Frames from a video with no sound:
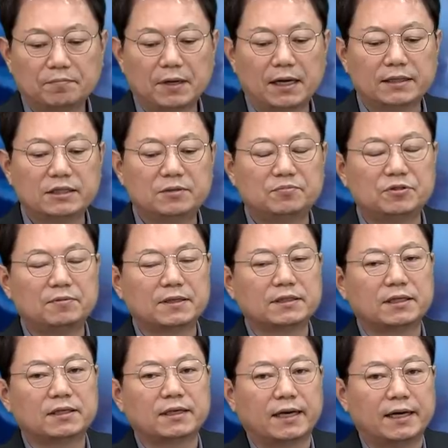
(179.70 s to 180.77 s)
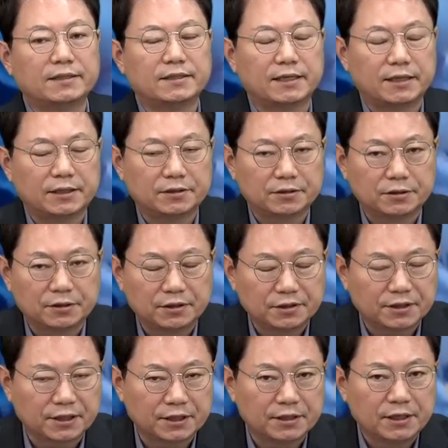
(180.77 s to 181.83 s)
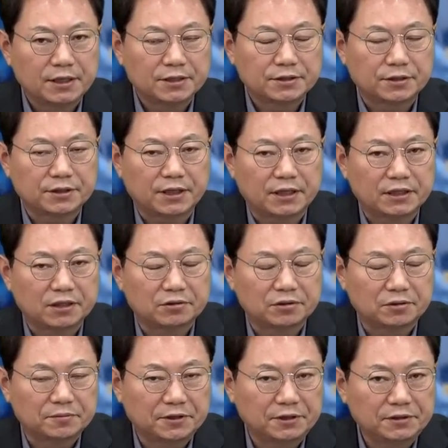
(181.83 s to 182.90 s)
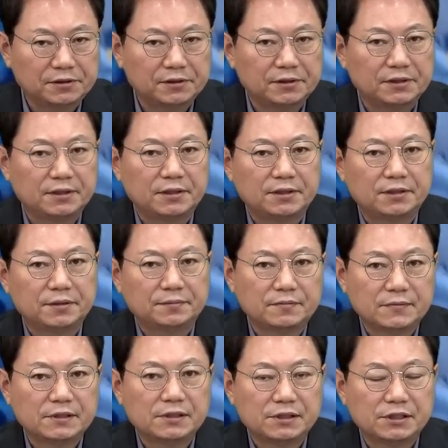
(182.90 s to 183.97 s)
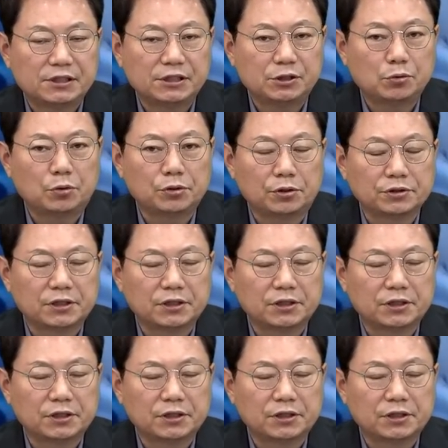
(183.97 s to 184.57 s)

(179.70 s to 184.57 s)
만일 불박차를 가해 차량으로 그렇게 처리한다 그러면 시도